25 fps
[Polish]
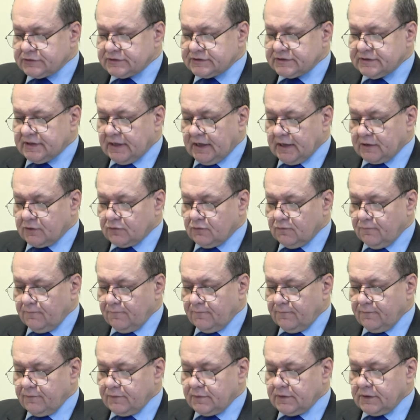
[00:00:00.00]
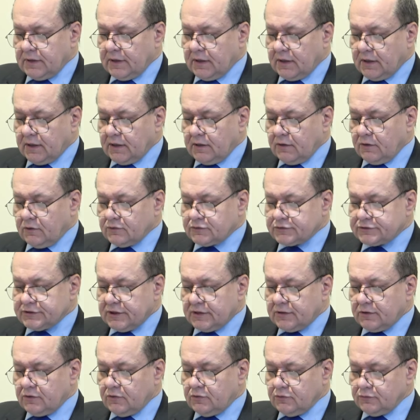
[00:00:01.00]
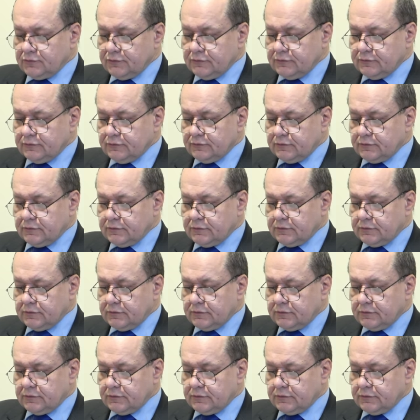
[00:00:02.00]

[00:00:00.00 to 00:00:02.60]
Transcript: znaków na oczach ludu.